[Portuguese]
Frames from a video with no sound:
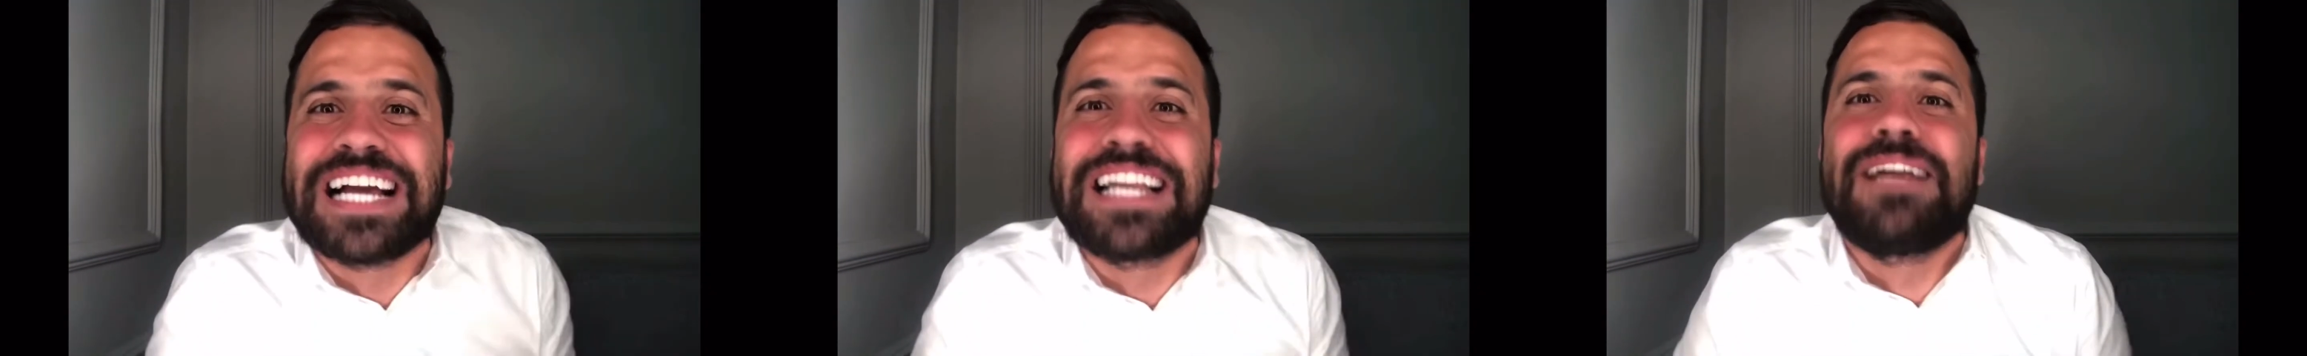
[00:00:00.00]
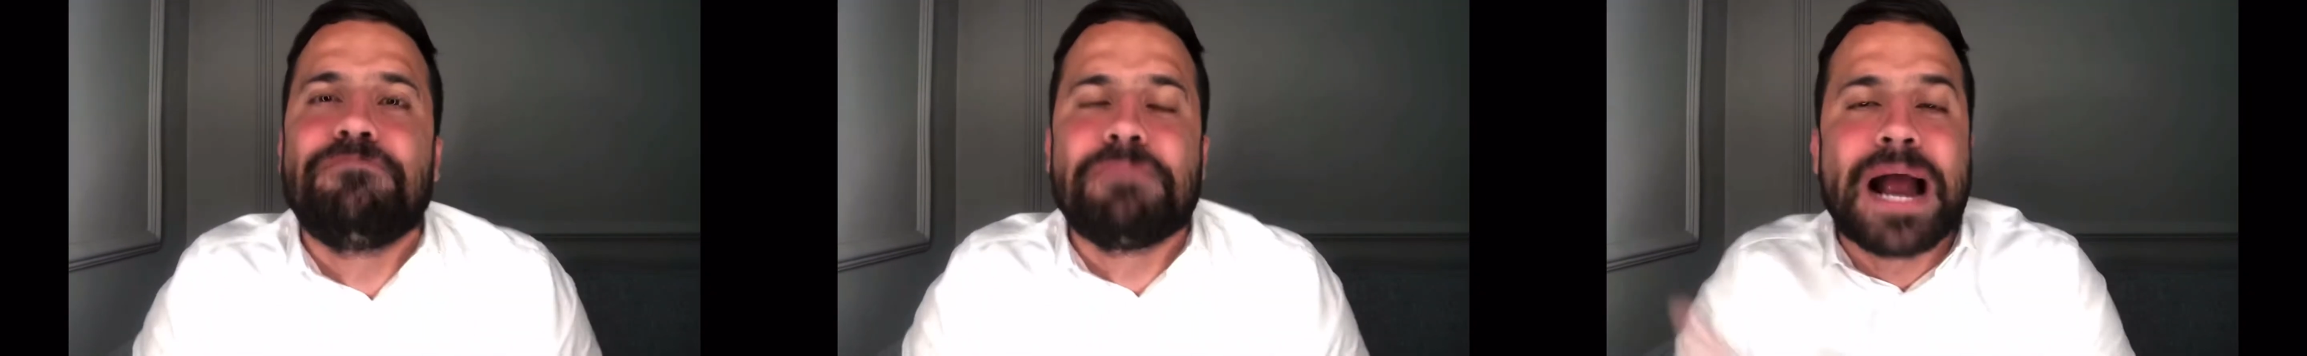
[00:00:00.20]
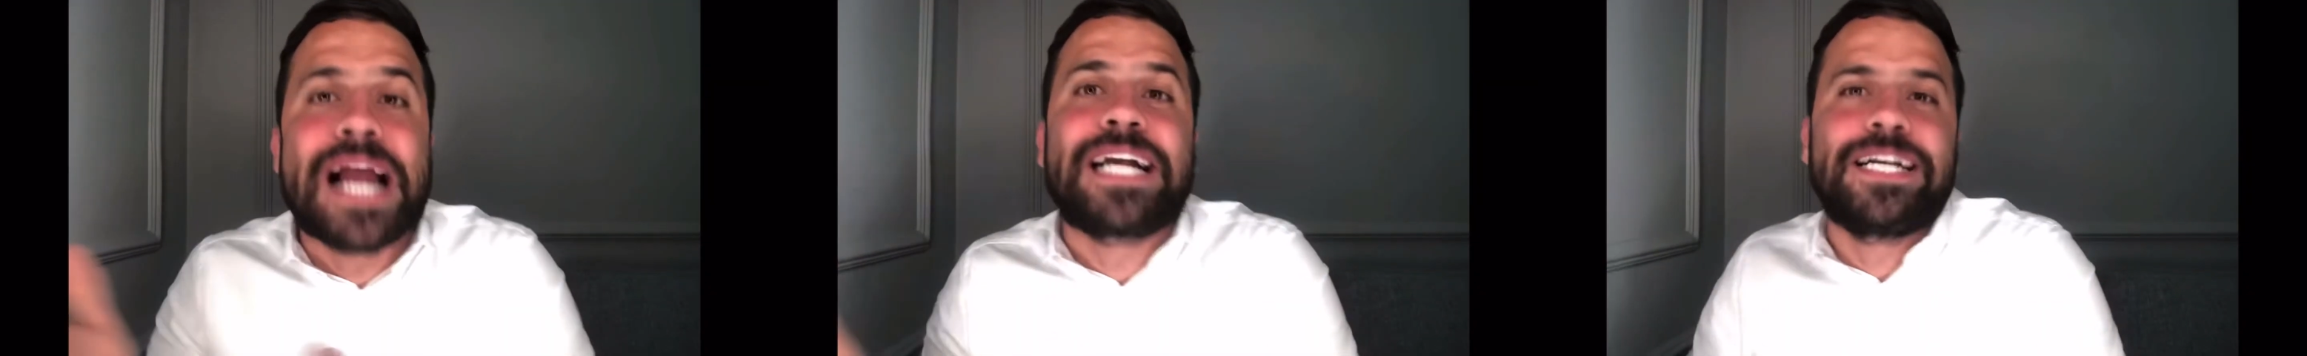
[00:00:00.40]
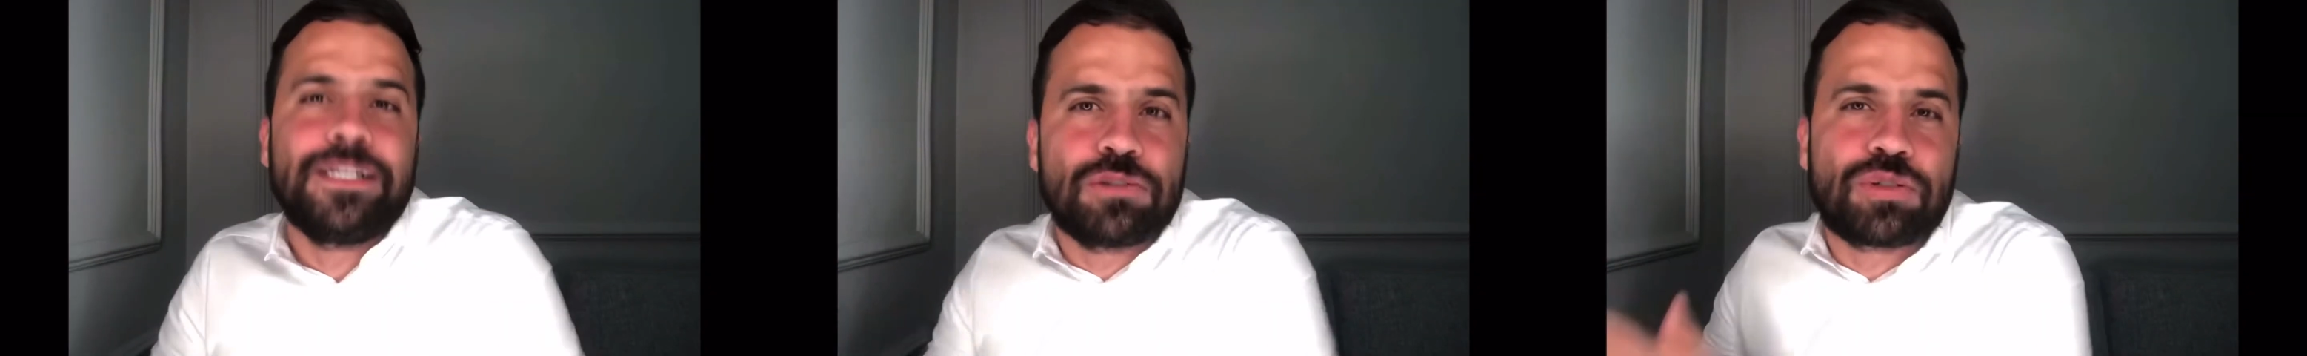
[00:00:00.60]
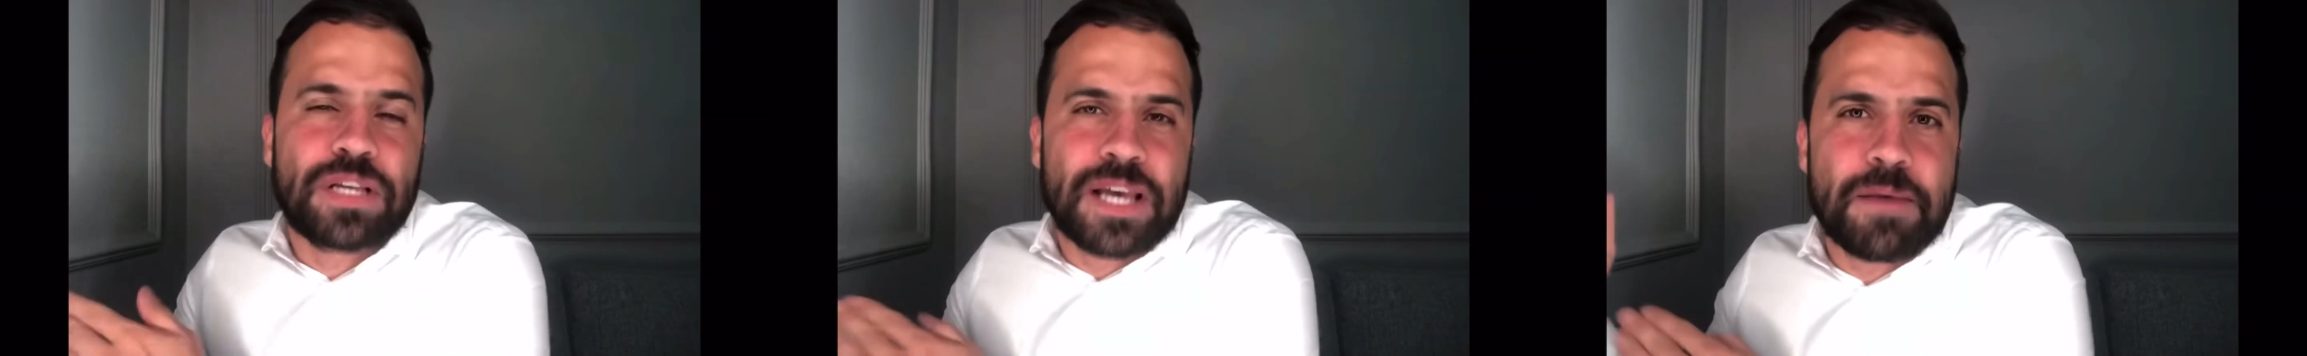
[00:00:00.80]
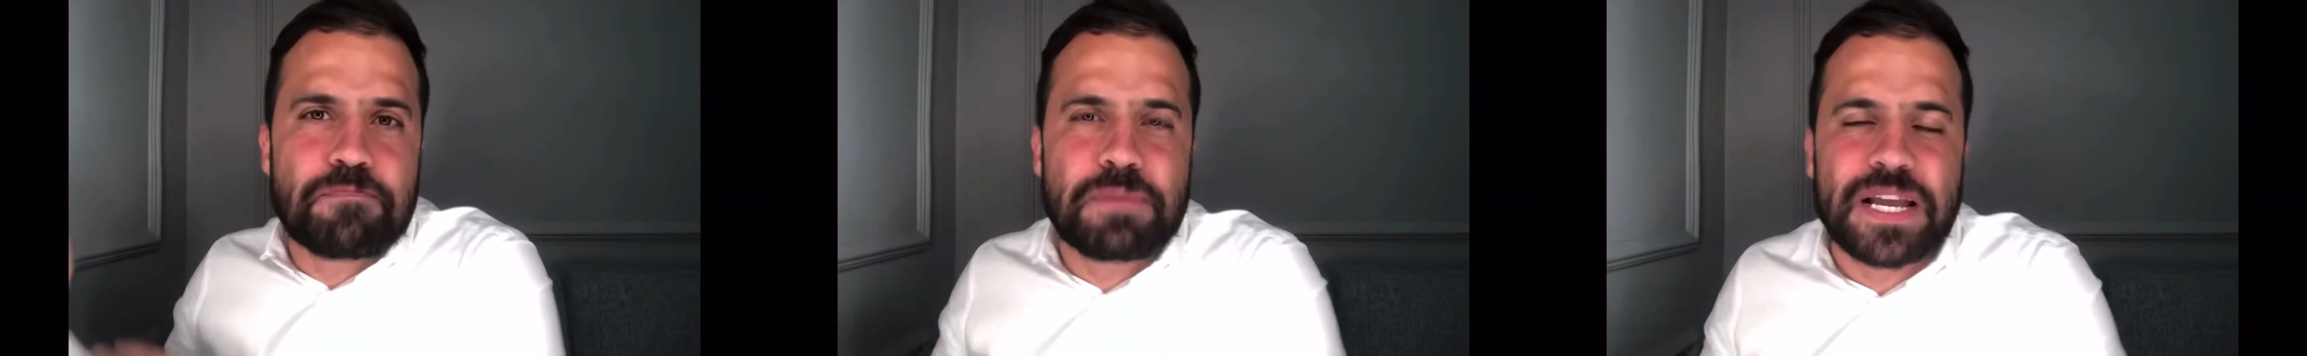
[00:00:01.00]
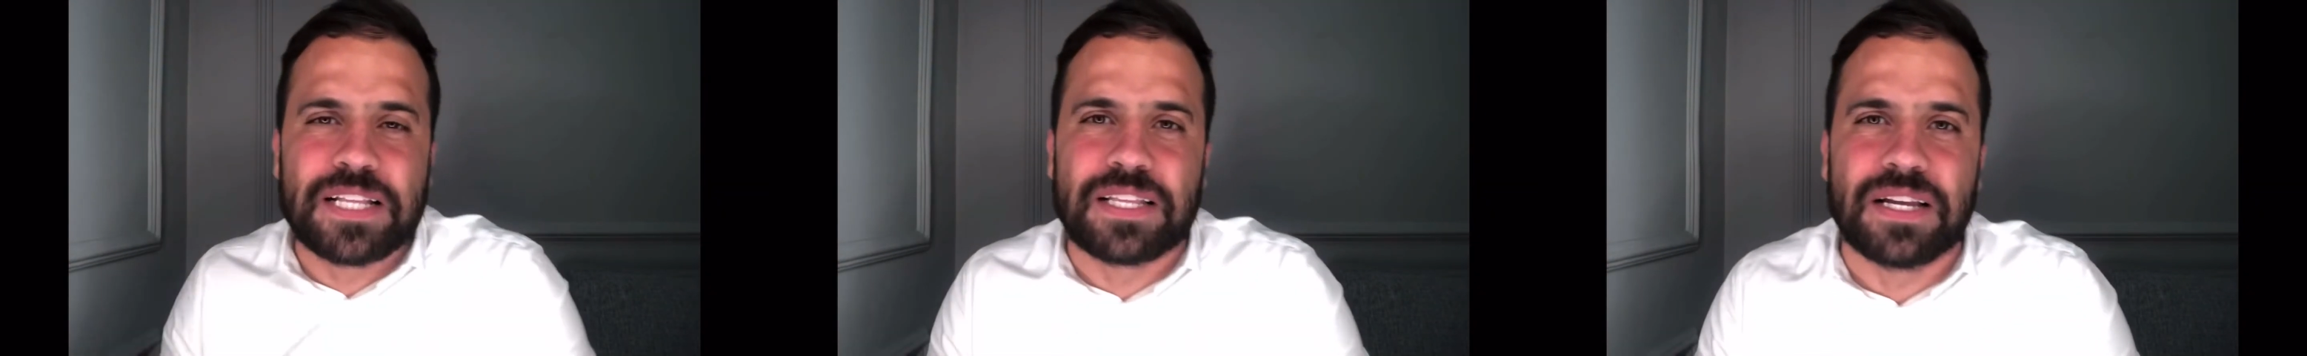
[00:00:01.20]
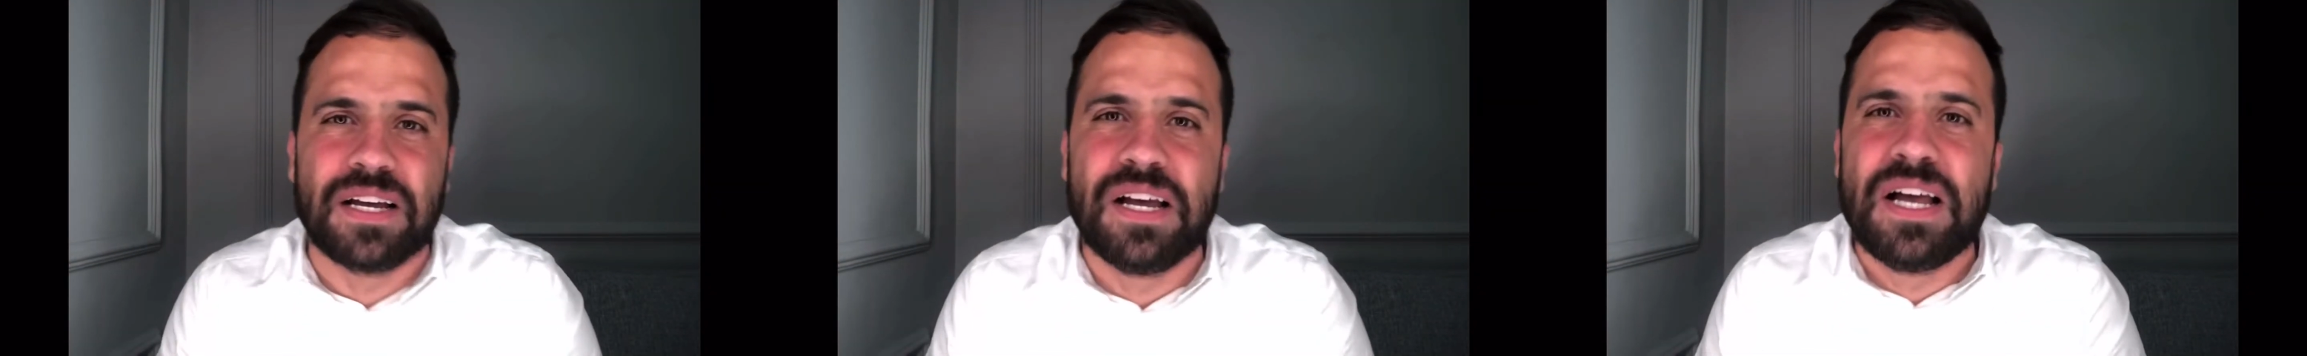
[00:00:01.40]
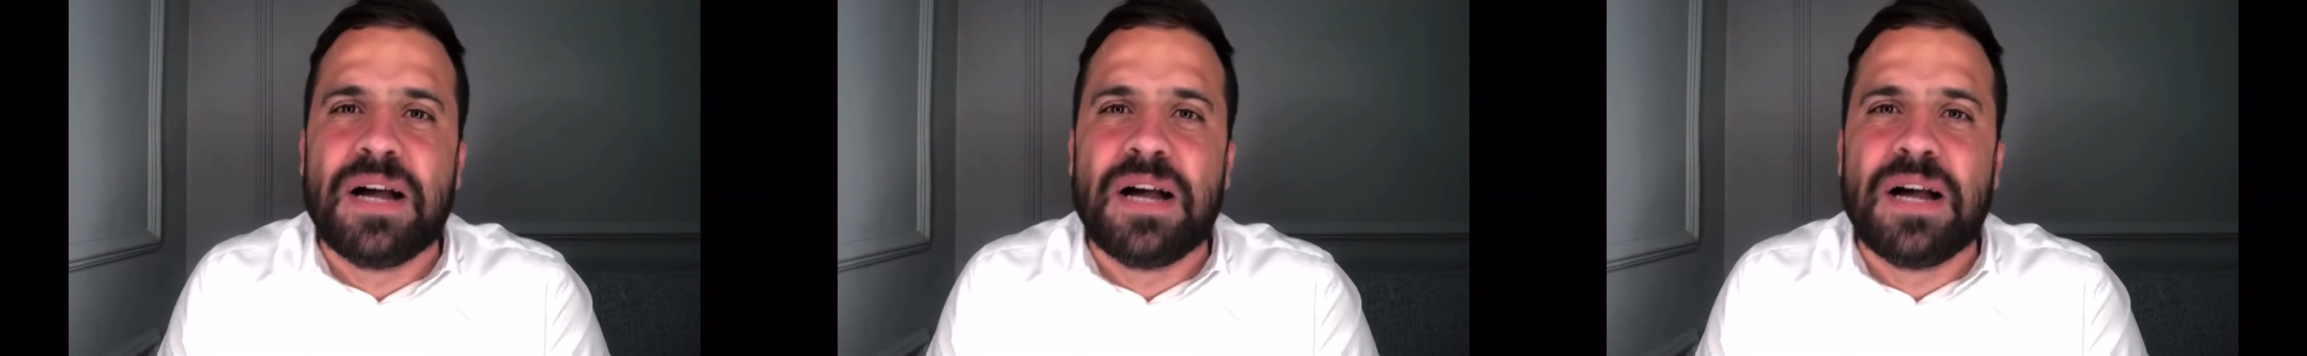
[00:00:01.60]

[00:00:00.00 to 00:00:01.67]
clamar que isso se repita.